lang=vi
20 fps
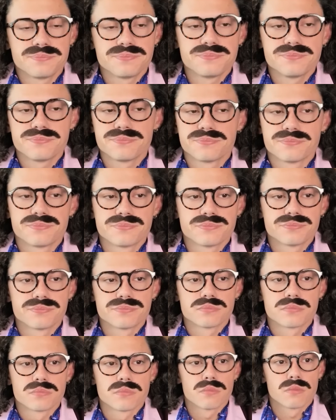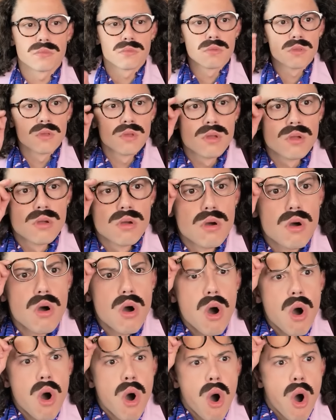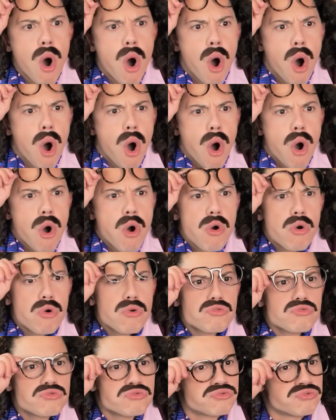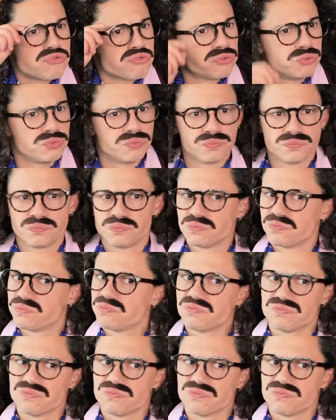Gì vậy trời? Tôi không đồng ý.